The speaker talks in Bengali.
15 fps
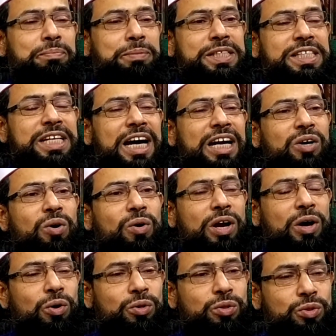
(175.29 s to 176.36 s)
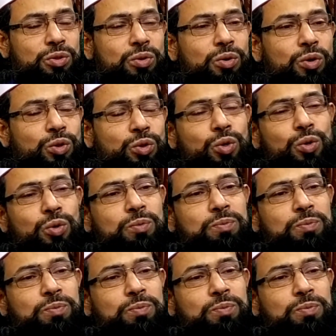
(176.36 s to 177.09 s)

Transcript: বিচার করা হতো